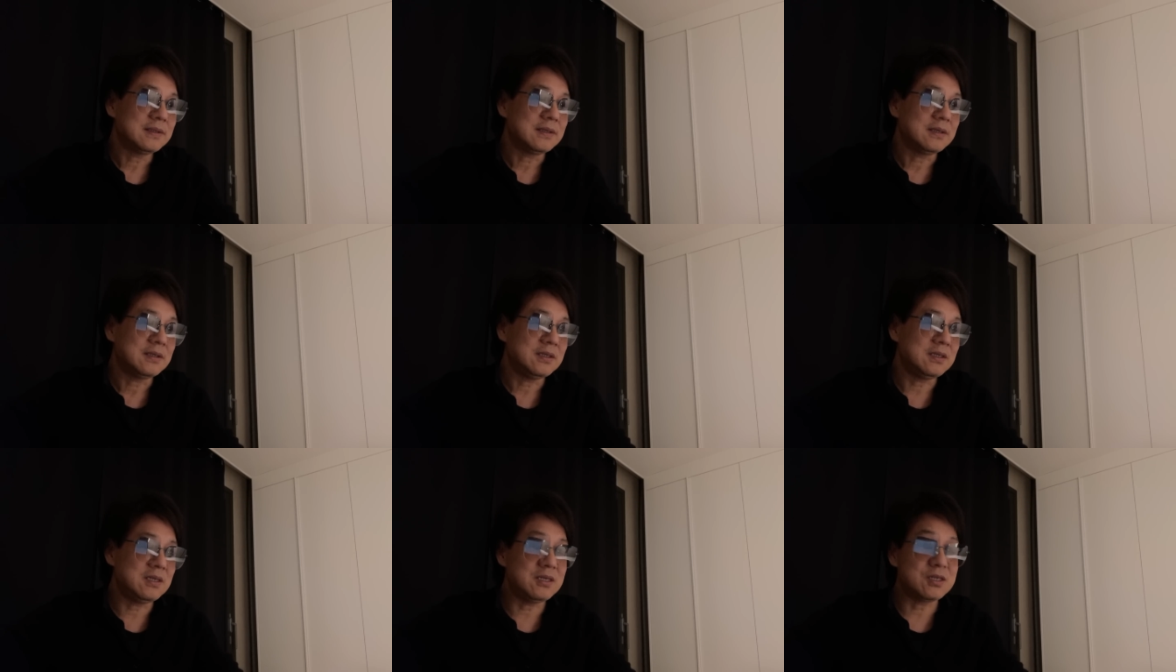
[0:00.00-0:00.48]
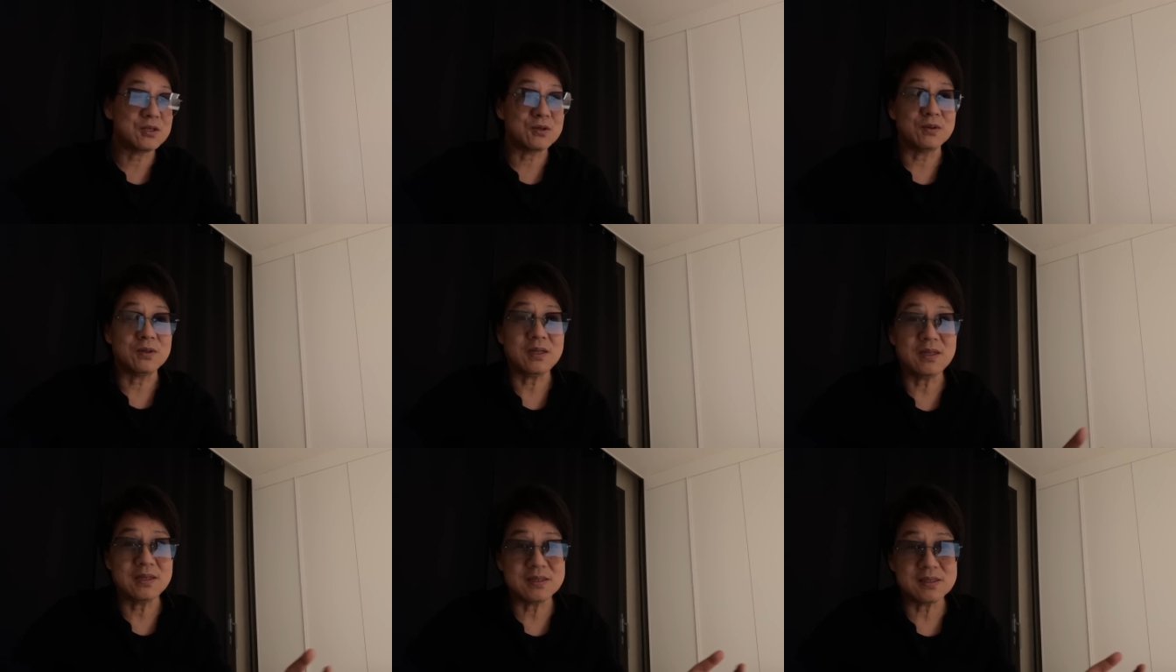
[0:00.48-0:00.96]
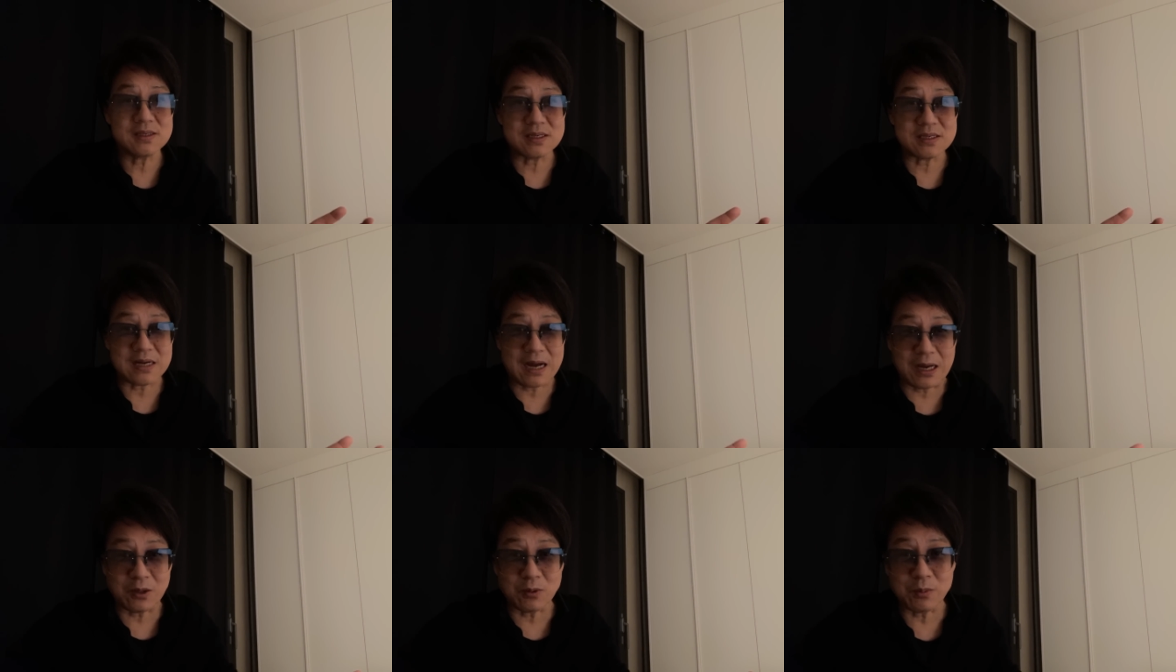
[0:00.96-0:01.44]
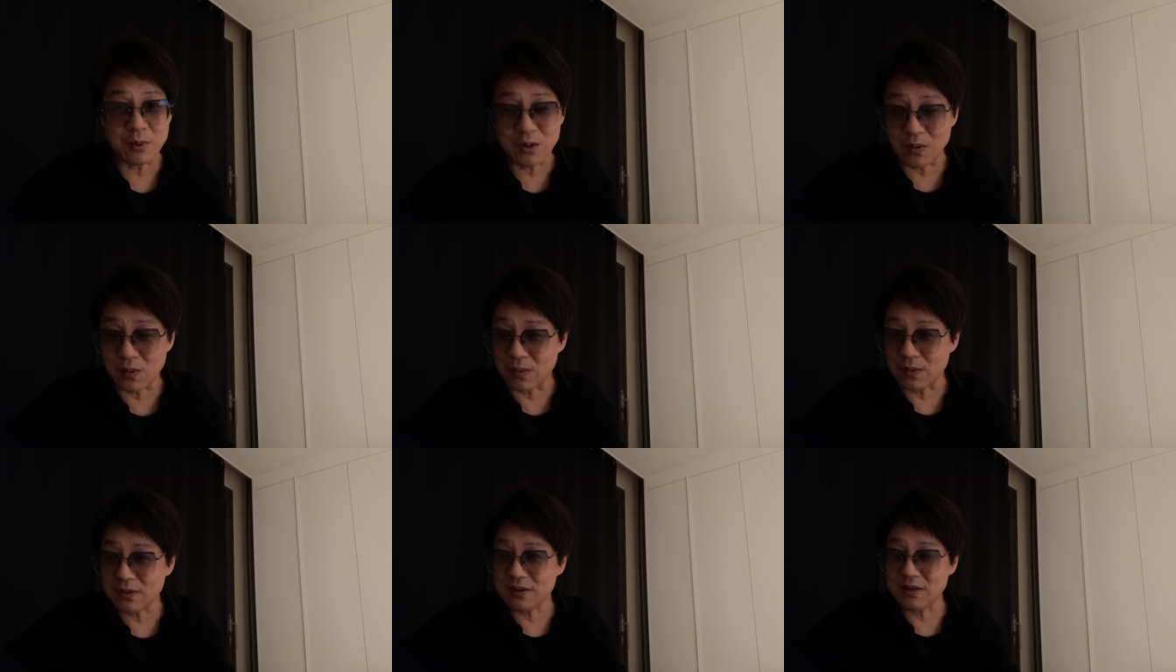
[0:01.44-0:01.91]
你首先你自己啥都没
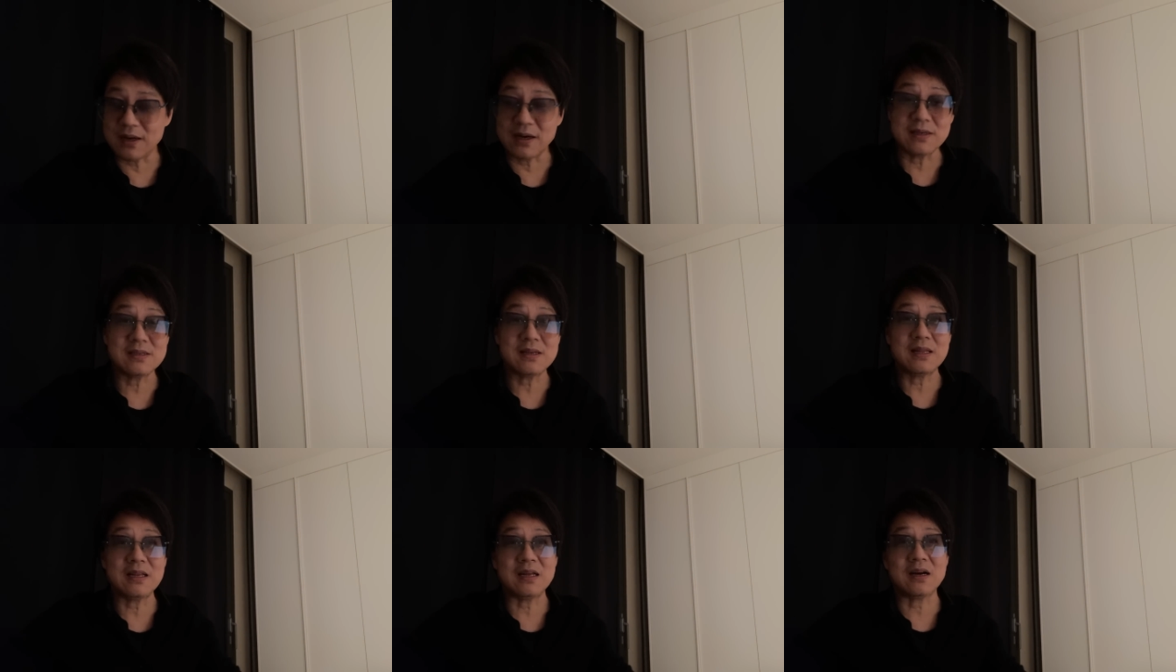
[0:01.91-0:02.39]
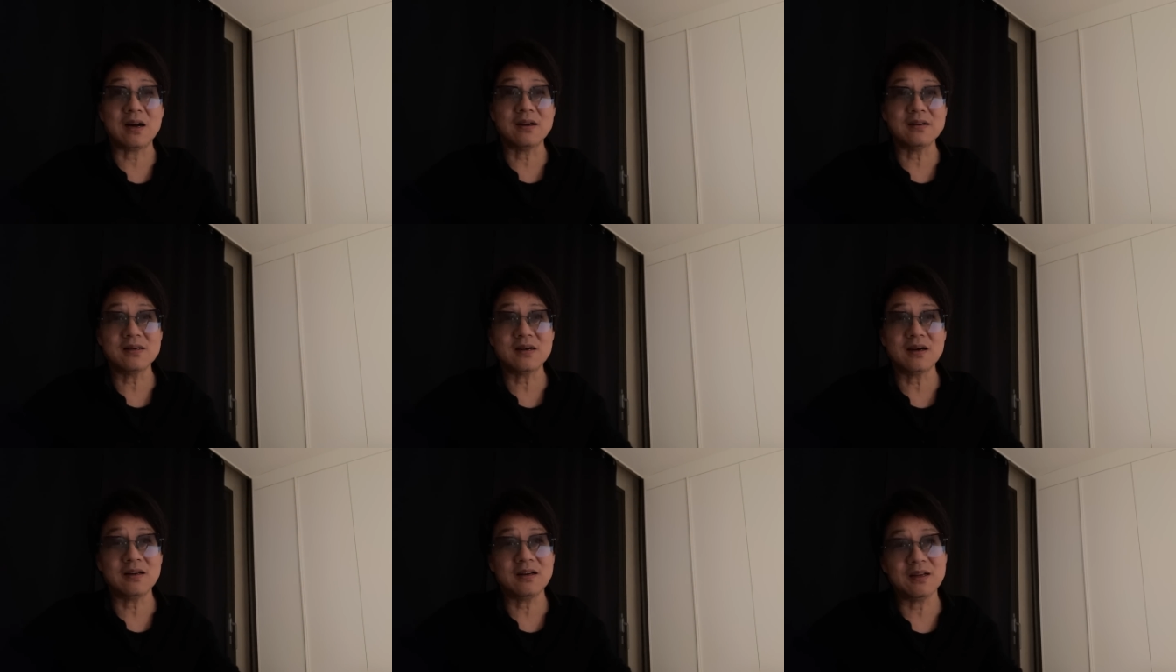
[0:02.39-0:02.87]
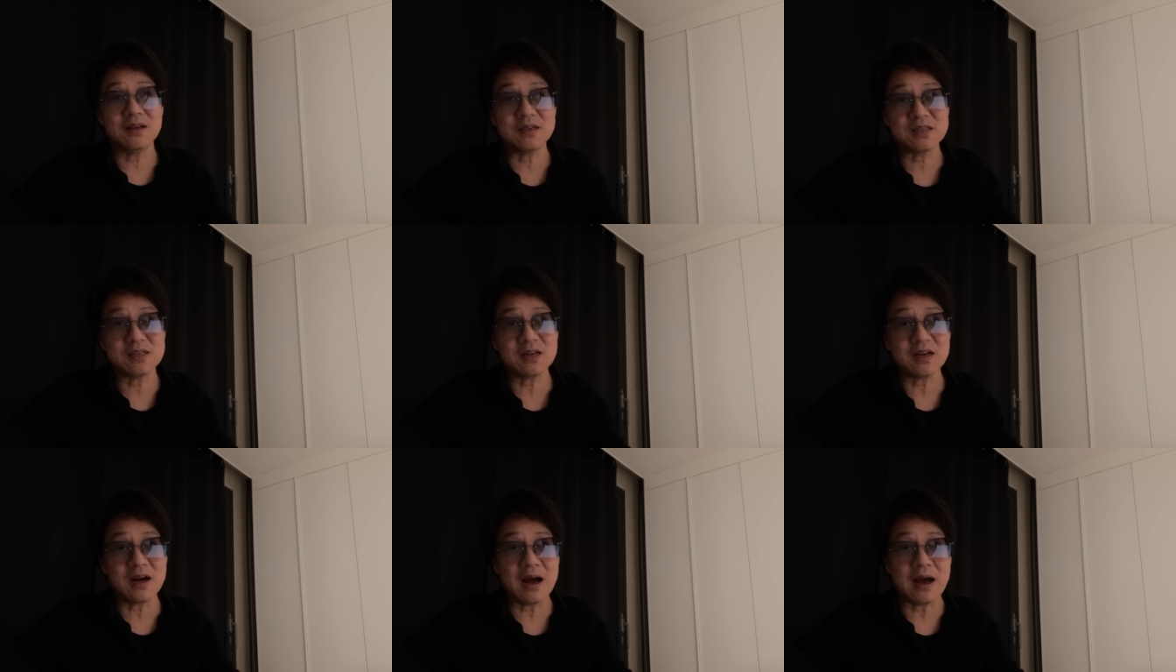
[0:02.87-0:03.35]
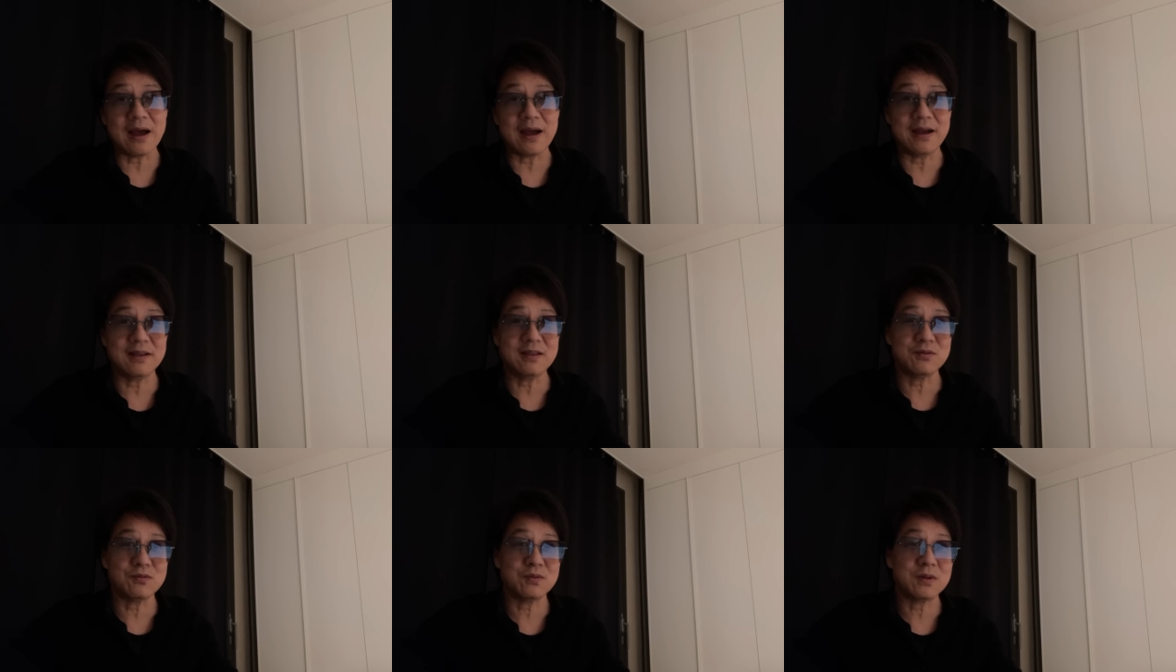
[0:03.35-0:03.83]
有，你还在那里吭哧吭哧生个
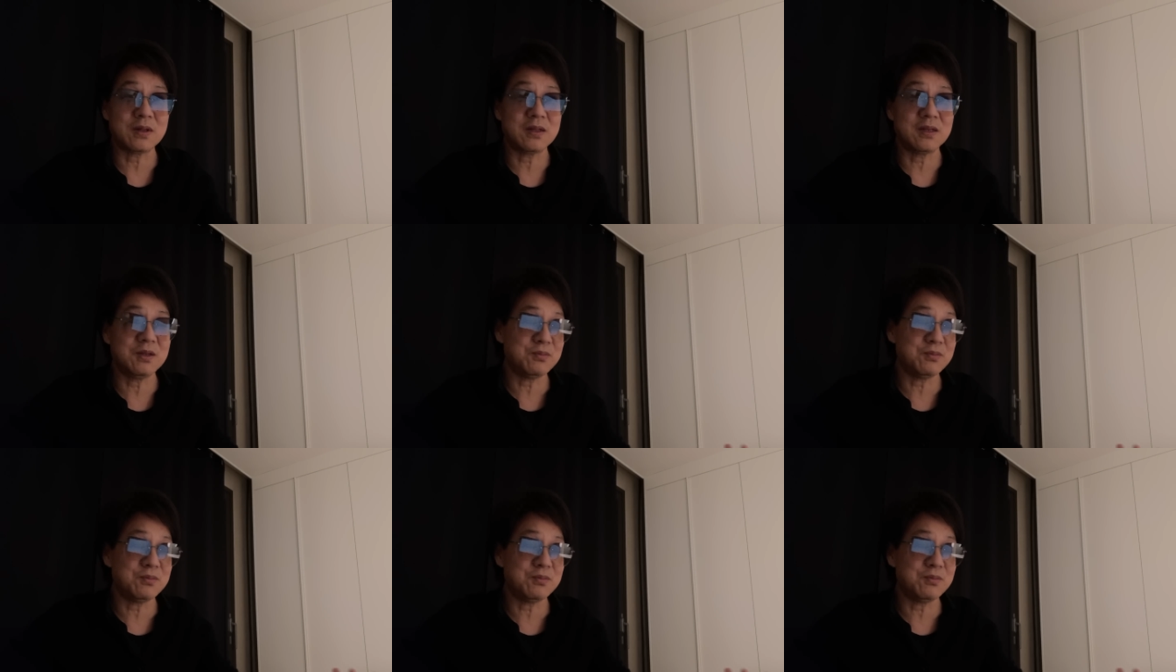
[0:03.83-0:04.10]
孩子出来，